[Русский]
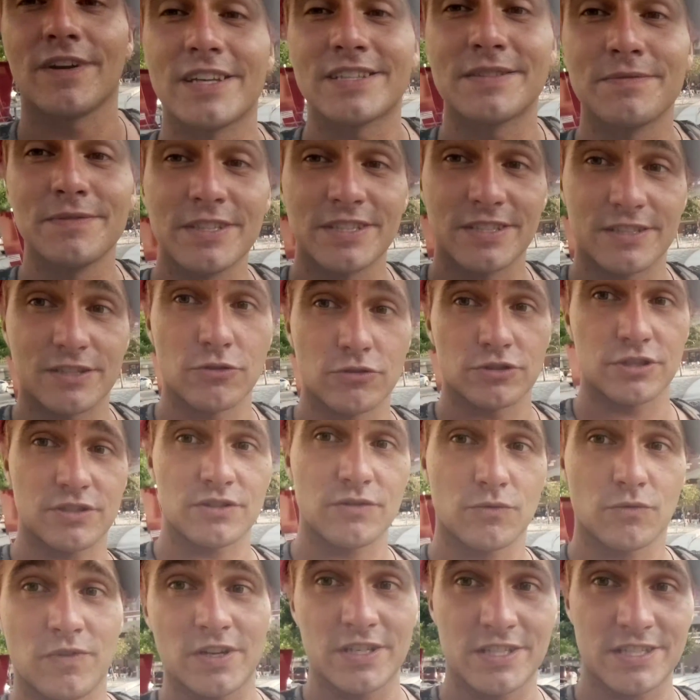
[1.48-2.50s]
возьмите, то есть
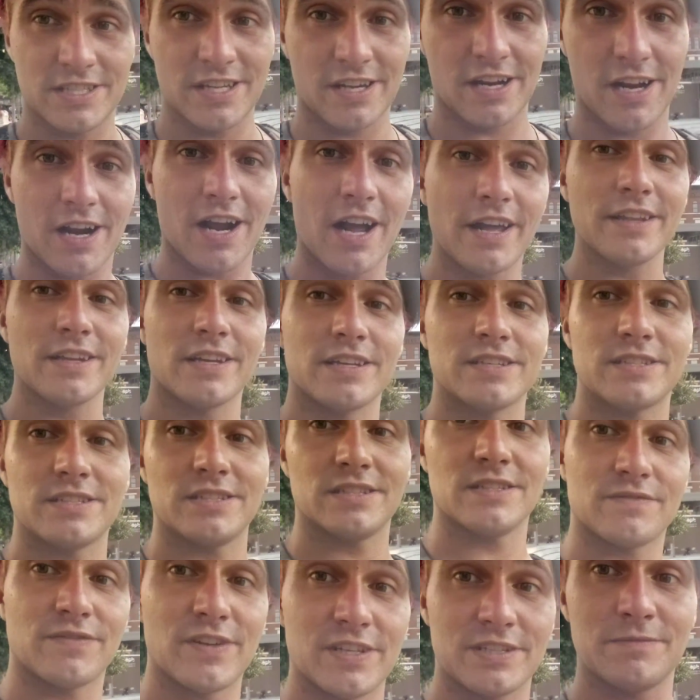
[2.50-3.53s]
у вас тараканы,
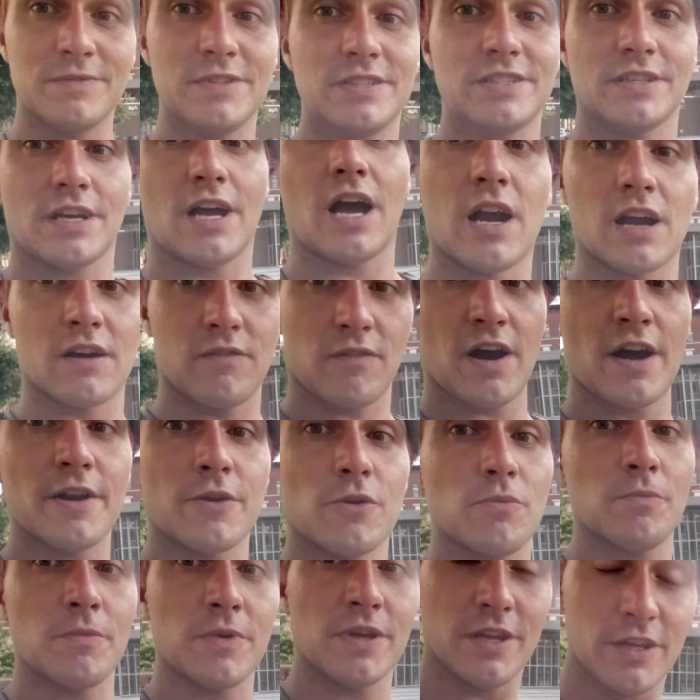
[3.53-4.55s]
если есть, возьмите
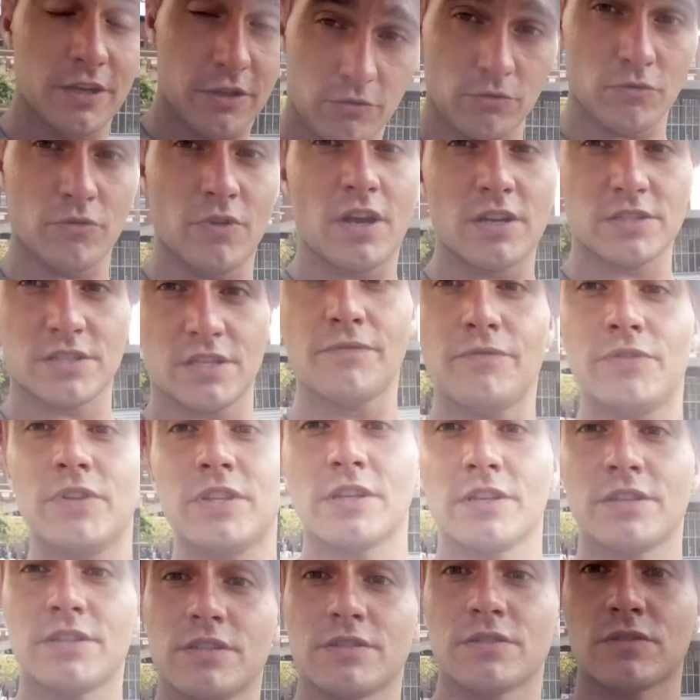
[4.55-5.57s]
аквариум и их туда
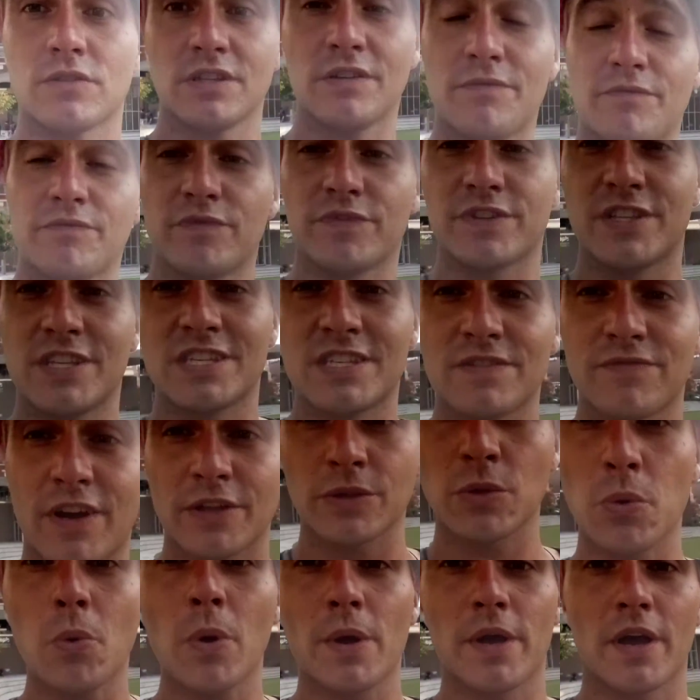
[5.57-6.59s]
зафитайте. Не, не с
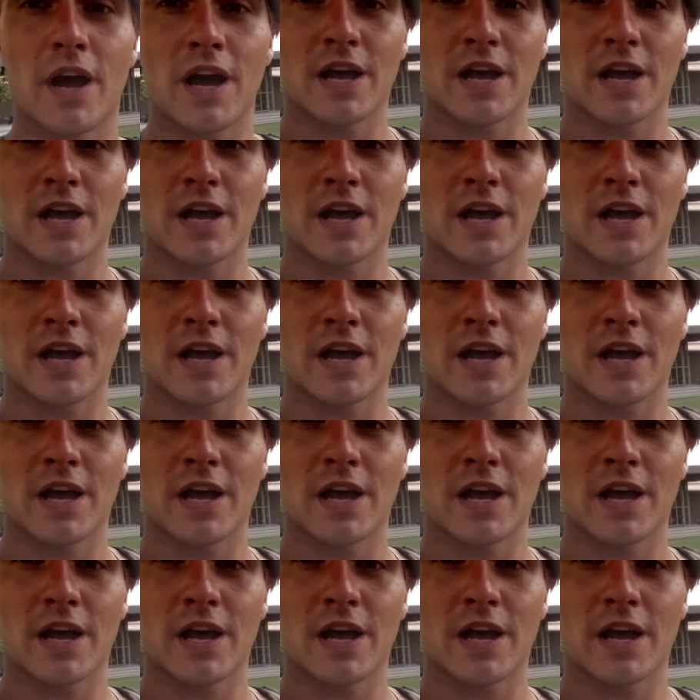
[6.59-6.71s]
водой,